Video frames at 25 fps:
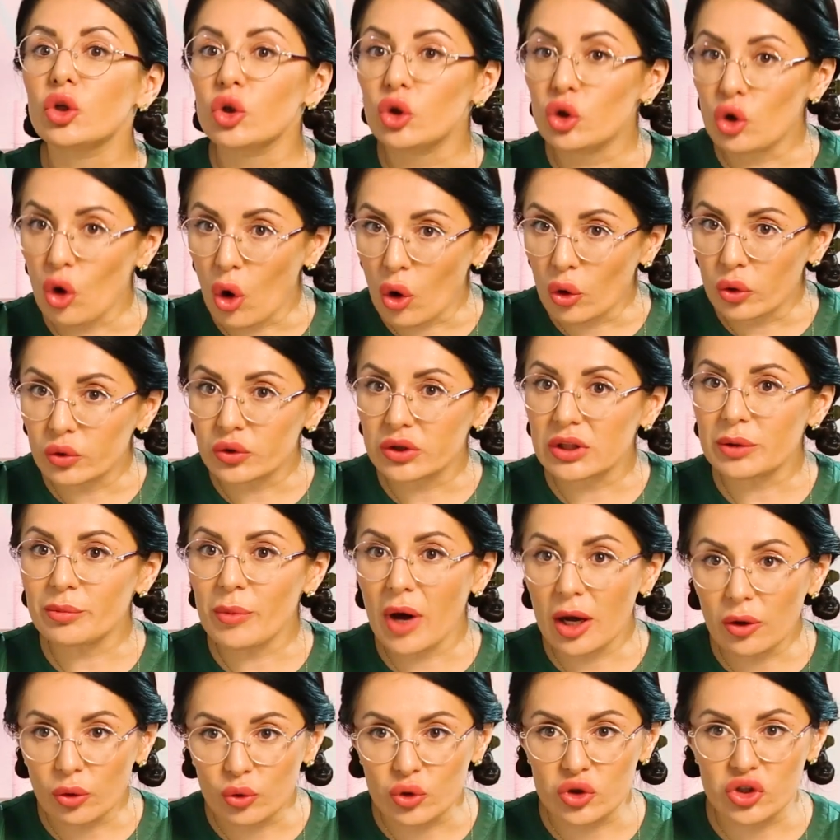Йогурты,
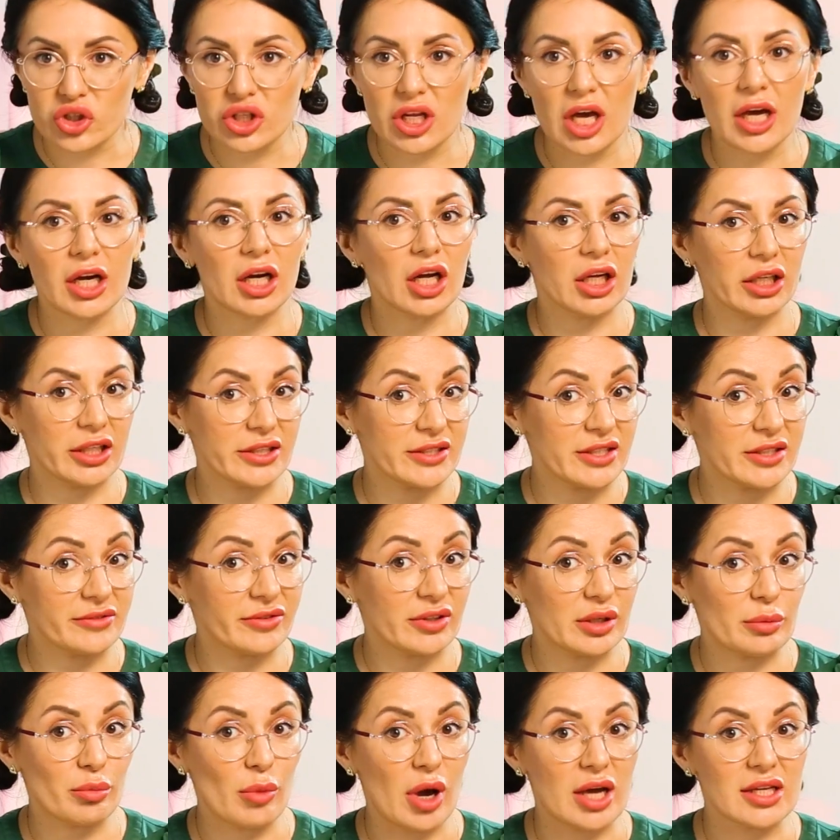мороженое,
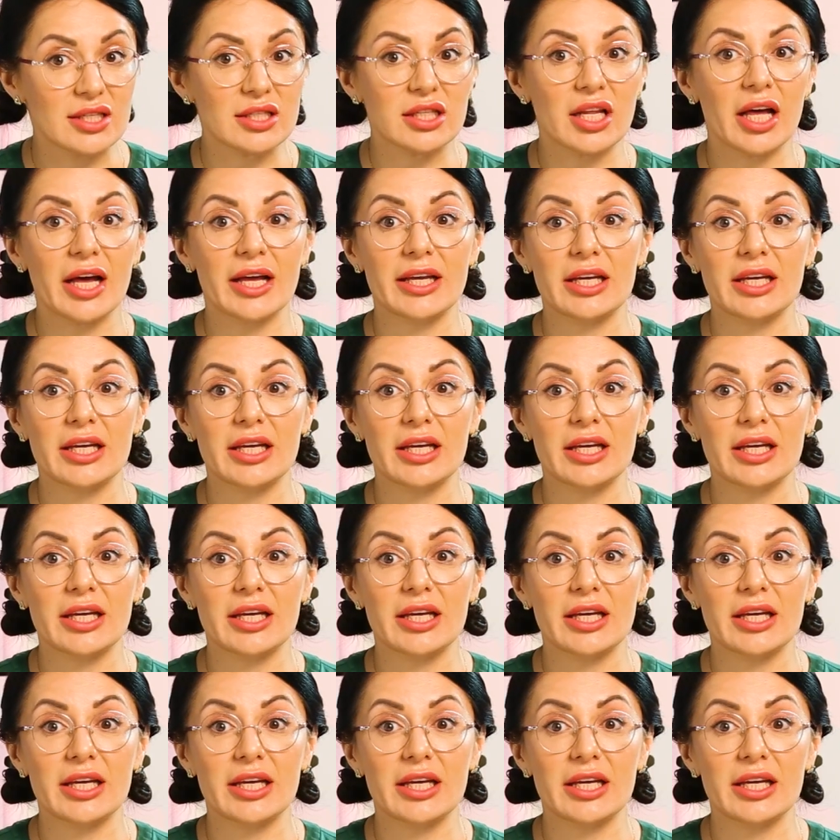арахисовое масло,